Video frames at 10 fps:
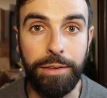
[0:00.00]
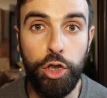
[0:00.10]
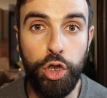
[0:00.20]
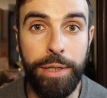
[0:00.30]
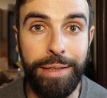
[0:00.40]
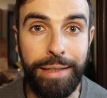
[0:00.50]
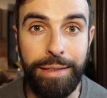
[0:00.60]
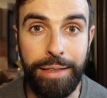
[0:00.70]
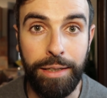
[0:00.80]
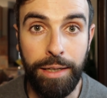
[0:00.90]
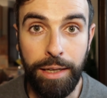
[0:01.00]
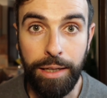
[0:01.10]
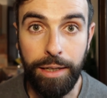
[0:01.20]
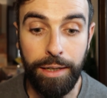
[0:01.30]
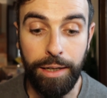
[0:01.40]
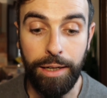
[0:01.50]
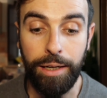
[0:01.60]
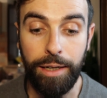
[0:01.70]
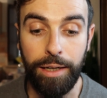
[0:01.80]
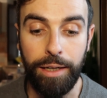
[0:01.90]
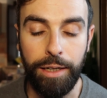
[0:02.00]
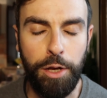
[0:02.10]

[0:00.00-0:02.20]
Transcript: Decide di eh,